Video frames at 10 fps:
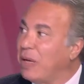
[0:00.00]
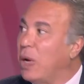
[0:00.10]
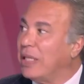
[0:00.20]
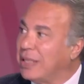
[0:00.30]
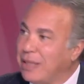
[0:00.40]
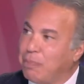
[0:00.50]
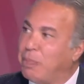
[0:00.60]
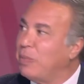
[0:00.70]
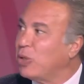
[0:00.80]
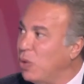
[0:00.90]
وقت كتير
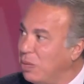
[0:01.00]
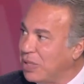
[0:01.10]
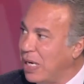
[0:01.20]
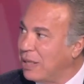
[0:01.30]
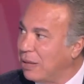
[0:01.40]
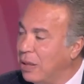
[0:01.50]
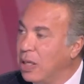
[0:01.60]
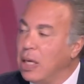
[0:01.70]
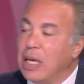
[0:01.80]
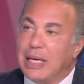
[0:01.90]
بيراميدز هو اللي مسيطر صح.
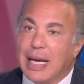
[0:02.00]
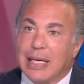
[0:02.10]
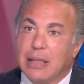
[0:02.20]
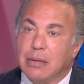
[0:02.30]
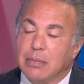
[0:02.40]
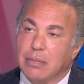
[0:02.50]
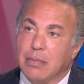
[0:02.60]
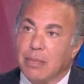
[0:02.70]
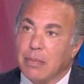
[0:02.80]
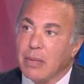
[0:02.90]
لكن
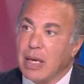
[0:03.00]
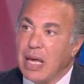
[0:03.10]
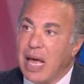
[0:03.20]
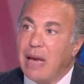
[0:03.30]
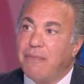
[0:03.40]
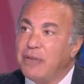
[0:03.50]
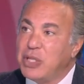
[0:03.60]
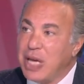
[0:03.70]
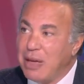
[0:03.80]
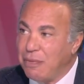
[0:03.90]
هل في
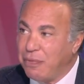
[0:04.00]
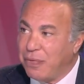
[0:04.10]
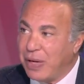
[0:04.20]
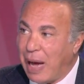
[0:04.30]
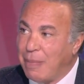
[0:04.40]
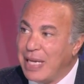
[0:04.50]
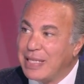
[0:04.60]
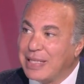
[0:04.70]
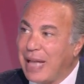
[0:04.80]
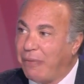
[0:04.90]
شيء في عمليه
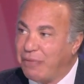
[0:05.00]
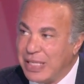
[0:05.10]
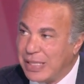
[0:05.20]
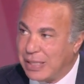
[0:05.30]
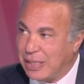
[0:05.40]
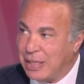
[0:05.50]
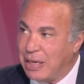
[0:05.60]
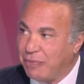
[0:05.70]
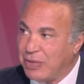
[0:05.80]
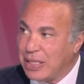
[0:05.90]
التحفيز
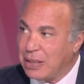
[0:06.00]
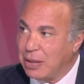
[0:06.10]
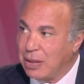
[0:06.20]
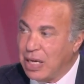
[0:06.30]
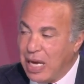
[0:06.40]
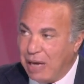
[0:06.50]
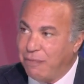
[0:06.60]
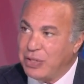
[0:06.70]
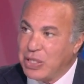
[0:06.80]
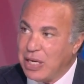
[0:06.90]
النفسي هل
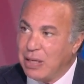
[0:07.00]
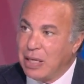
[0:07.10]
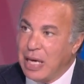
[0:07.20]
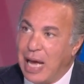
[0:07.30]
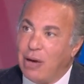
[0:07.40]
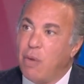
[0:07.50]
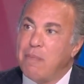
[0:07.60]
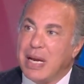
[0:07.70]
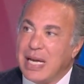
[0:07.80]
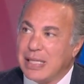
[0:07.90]
في شيء هل
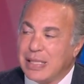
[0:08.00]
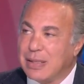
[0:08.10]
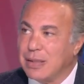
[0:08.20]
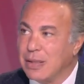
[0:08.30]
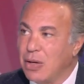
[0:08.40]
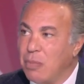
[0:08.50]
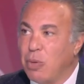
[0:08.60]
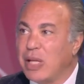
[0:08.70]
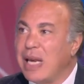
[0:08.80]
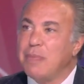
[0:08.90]
هم ناس ما
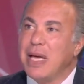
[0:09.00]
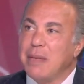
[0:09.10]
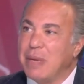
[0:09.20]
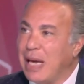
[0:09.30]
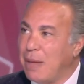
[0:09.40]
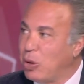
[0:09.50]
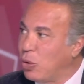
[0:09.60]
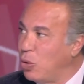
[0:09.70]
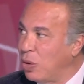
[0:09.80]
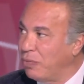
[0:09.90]
هو ده اللي بيقني من لعيب
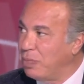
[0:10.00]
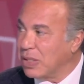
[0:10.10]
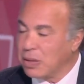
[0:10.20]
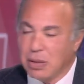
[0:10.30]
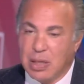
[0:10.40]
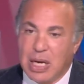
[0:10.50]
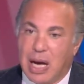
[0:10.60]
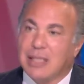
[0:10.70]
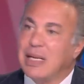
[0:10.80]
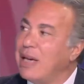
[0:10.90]
الكوره في مم. مصر مم.
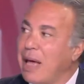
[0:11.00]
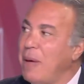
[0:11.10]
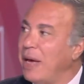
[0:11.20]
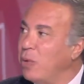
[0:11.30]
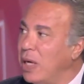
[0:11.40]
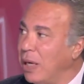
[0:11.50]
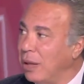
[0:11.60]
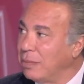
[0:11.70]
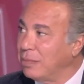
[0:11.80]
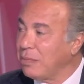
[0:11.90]
اصل اللعيبه انواع
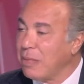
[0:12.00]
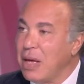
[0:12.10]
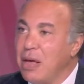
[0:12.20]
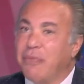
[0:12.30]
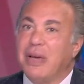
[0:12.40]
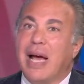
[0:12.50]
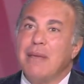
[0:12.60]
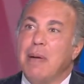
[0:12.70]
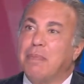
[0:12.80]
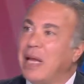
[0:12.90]
صح في
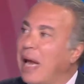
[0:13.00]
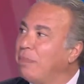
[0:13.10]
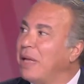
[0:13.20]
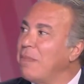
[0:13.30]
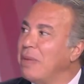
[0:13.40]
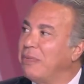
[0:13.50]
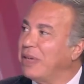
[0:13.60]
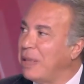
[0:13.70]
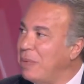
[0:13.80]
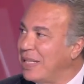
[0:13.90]
لعيبه بتلعب دايما في
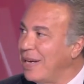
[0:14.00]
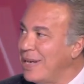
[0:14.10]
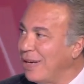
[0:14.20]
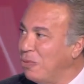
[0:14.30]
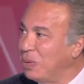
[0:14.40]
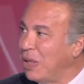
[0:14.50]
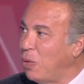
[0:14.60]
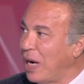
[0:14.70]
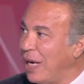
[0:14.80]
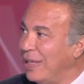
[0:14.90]
كتاب التاريخ
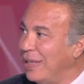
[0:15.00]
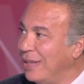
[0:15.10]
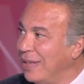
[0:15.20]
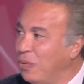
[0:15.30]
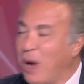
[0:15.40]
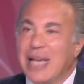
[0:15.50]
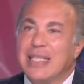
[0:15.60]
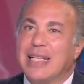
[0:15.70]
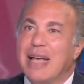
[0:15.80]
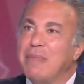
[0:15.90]
وبتدور عليه
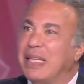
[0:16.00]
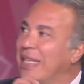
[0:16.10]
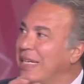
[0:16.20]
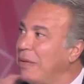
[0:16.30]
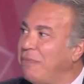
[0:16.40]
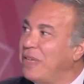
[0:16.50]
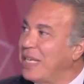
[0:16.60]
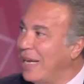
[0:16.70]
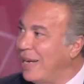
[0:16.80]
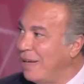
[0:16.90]
وعايزه دايما تكتب فيه
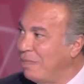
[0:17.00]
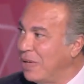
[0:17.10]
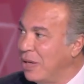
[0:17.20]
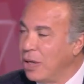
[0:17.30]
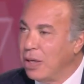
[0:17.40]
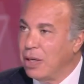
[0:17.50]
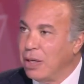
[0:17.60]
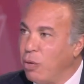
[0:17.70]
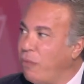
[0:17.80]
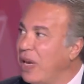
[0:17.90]
كلام صح
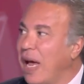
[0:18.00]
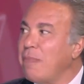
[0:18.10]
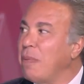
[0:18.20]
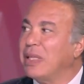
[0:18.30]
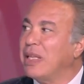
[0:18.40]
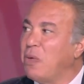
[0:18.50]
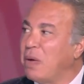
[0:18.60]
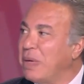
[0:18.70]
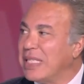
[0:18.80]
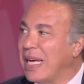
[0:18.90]
وفي لعيبه بتدور
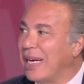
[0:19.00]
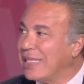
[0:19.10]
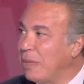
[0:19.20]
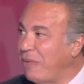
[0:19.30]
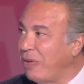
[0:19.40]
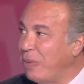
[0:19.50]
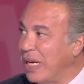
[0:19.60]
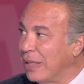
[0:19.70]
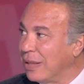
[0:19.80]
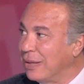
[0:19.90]
بس على حسابها في
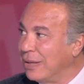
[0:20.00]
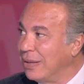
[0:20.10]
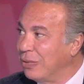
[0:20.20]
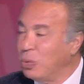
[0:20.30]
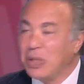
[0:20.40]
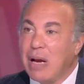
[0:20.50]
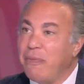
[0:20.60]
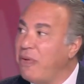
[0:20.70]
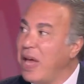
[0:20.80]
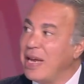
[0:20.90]
البنك جدا. وده
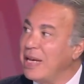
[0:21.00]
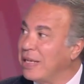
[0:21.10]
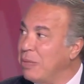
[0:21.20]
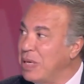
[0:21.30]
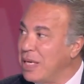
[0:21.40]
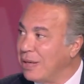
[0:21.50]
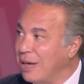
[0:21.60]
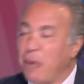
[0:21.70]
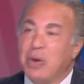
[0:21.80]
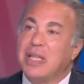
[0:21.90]
الفارق الكبير
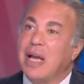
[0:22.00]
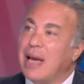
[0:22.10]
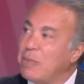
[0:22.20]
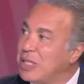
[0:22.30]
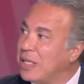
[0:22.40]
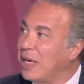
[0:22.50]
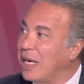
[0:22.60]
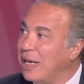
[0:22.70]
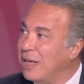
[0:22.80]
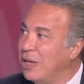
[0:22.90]
او ده اللعيب
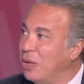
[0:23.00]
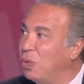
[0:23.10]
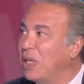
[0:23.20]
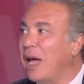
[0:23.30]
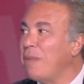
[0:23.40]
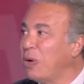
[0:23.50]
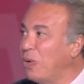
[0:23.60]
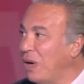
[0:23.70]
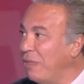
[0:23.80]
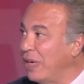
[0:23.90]
الصنايعي وده لعيب
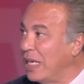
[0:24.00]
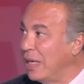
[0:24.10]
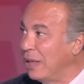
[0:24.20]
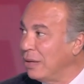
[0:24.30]
الكره الفنان